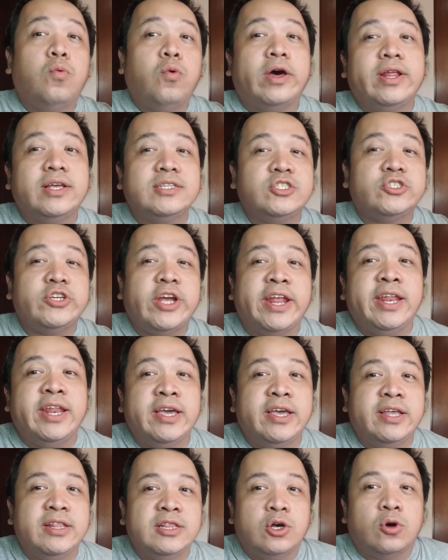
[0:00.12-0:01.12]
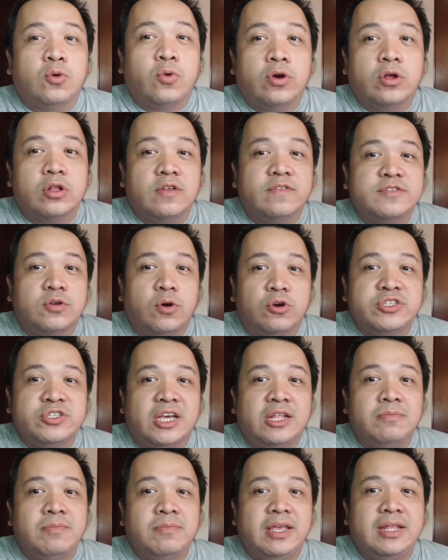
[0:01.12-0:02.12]
what is trending in the world of
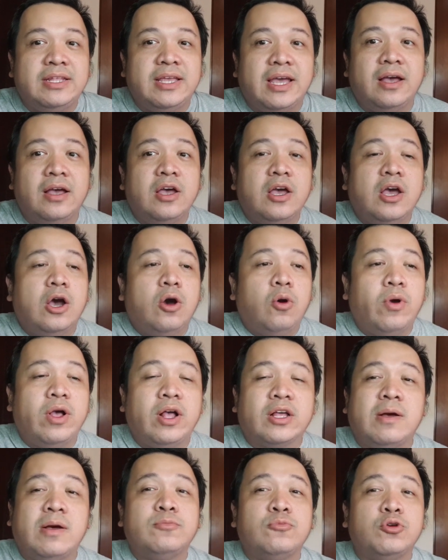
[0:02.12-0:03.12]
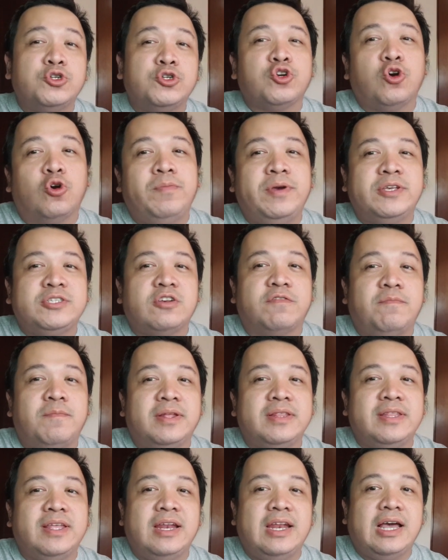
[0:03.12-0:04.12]
social media. Welcome to Showbiz of
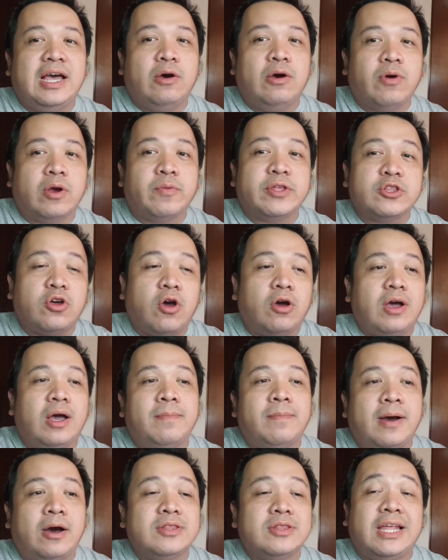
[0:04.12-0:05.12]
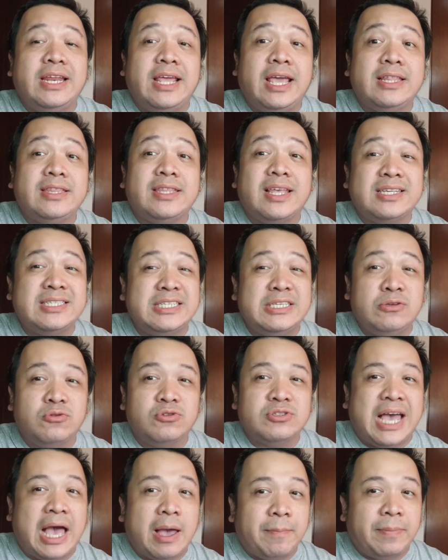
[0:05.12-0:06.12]
Manila where we talk about the latest
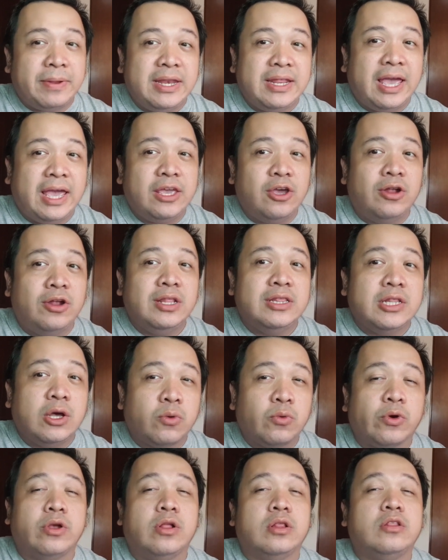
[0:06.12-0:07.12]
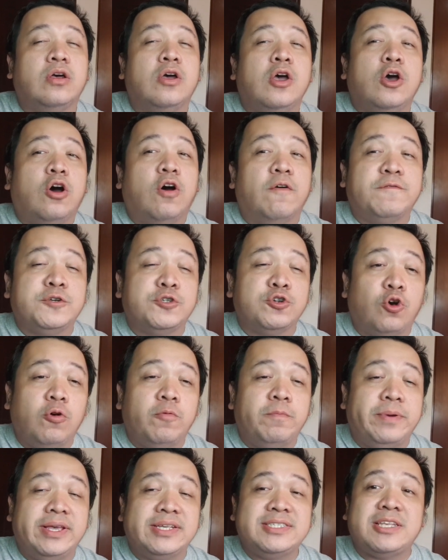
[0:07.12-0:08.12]
news happening ngayon in the world of
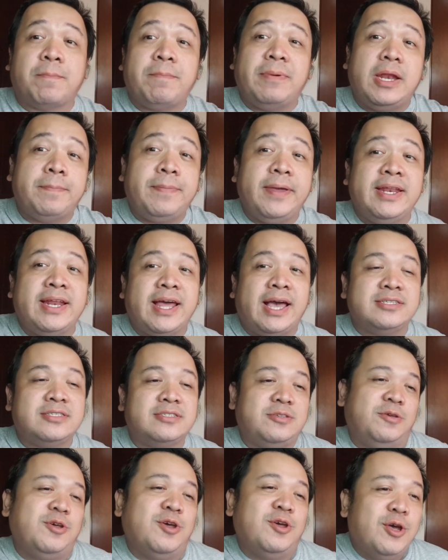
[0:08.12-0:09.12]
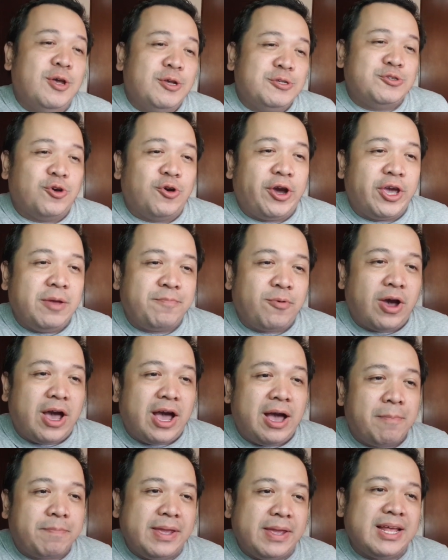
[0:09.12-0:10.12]
showbiz sa Pilipinas. So ngayon po,
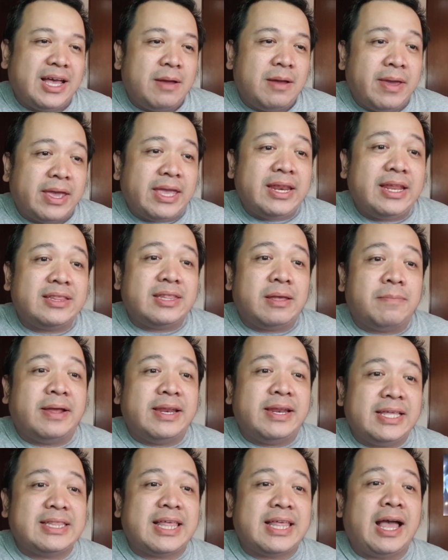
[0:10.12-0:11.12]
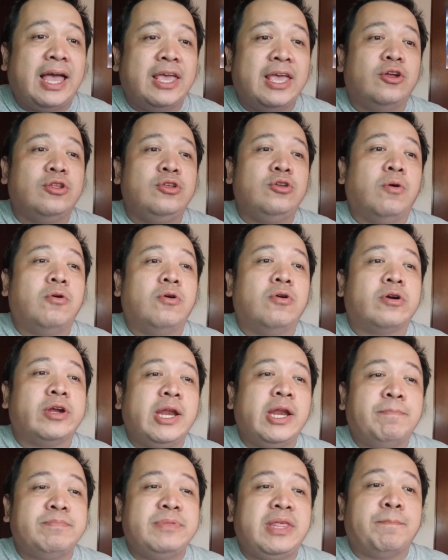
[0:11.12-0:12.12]
ang pinakamainit na balita ngayon, yung
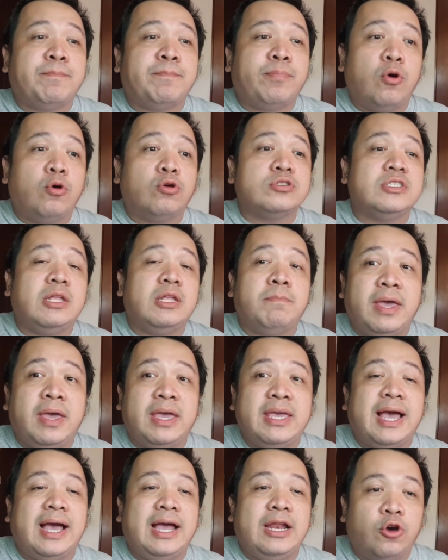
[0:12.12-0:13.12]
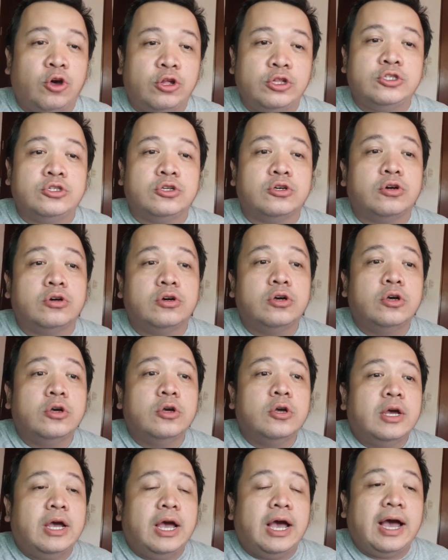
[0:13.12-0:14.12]
cryptic post ni Bea Alonso
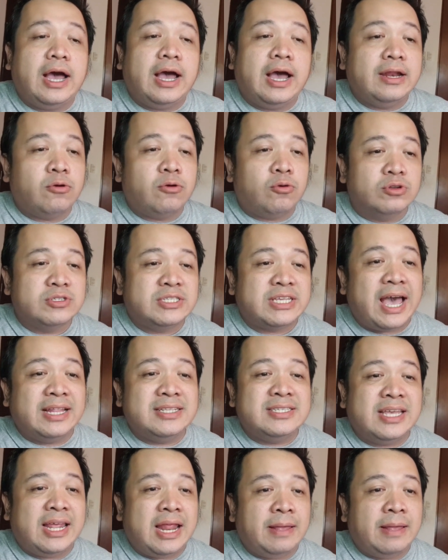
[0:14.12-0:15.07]
uh, ah, kung saan